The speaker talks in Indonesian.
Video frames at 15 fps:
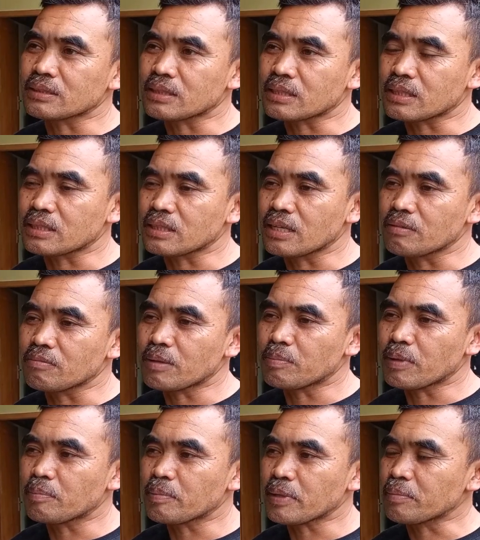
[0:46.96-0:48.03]
Yang terkena
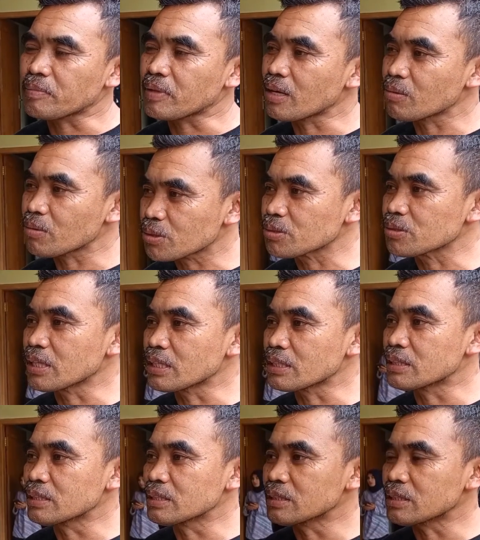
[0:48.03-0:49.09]
wabah PMK khususnya
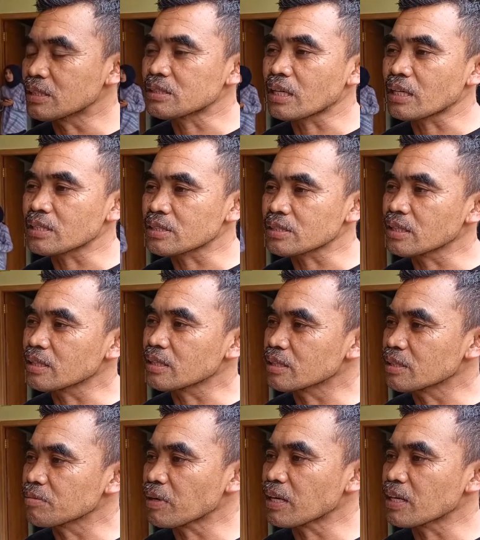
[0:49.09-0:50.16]
di Desa Krisik
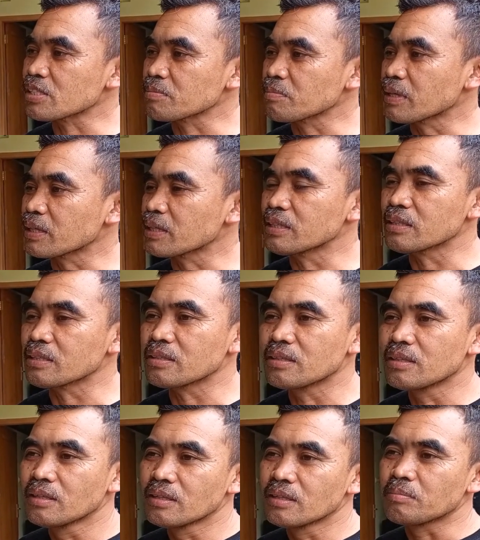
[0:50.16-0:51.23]
ini malah semakin
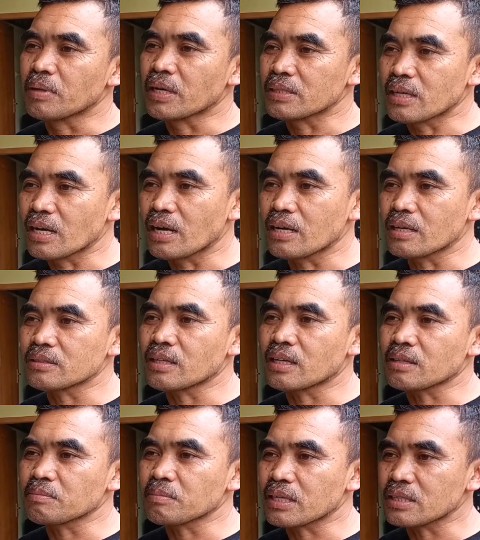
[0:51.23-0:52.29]
banyak.
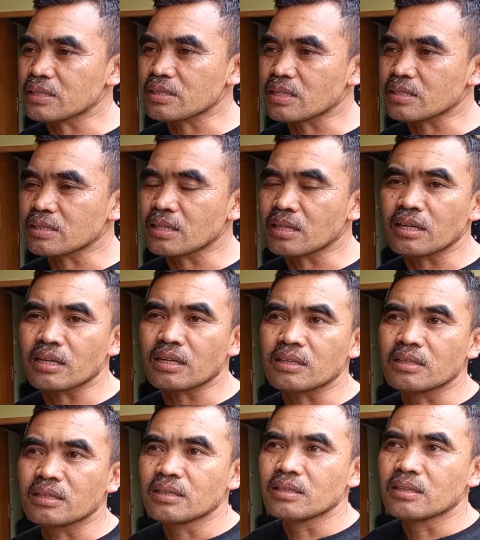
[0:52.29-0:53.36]
Yang kemarin saja,
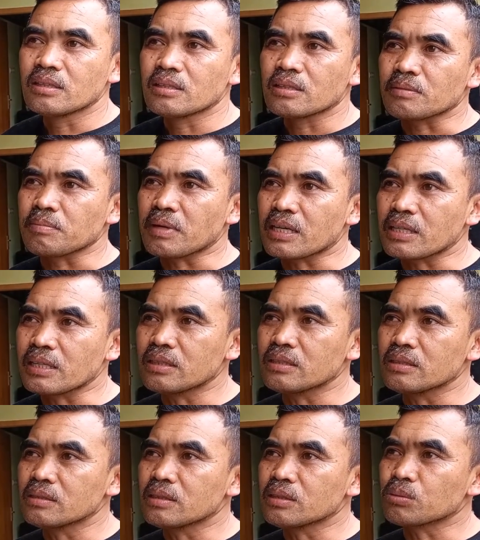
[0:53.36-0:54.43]

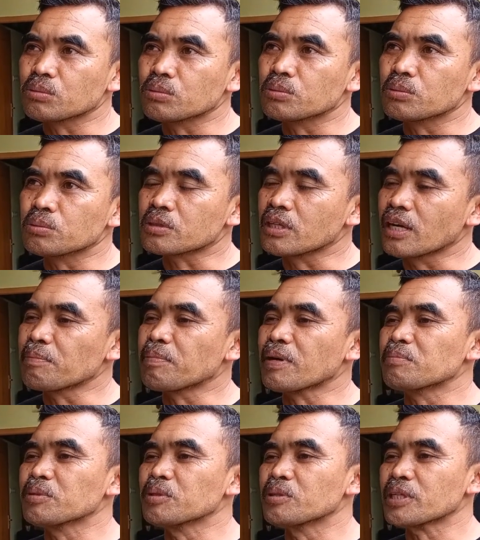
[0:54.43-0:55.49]
kemarin itu
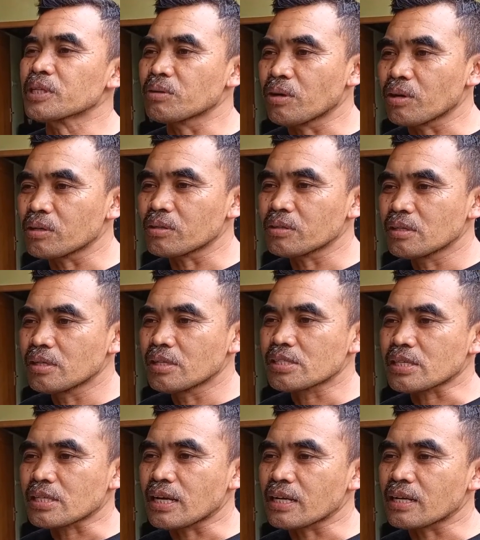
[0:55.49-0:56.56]
80 ekor,
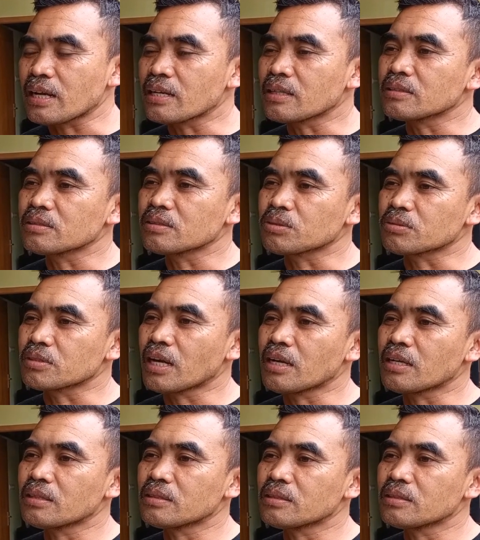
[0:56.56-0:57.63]
sekarang
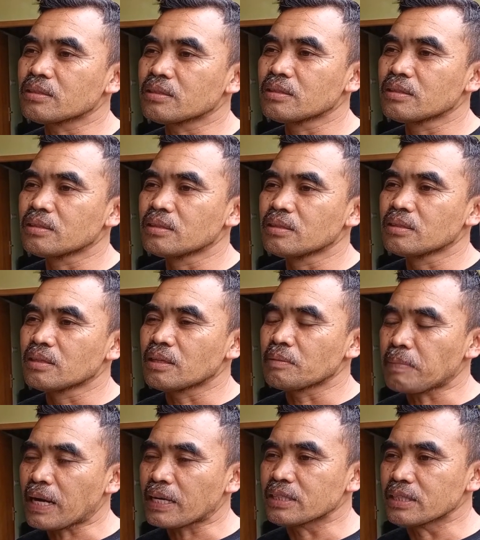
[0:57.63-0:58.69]
sudah
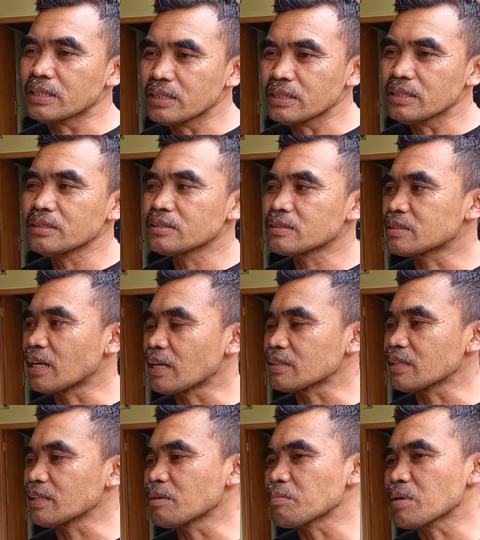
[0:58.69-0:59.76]
pagi ini
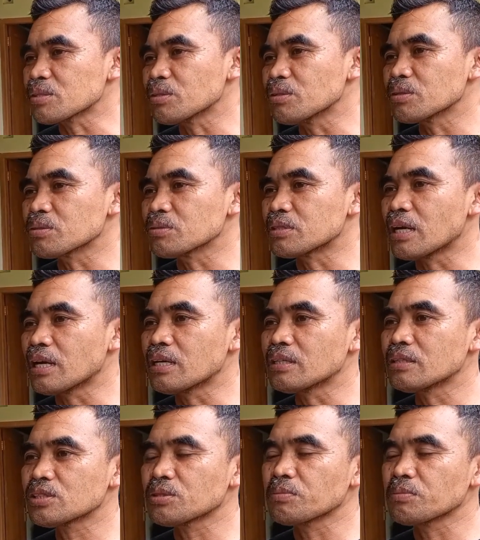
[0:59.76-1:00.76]
data yang masuk sudah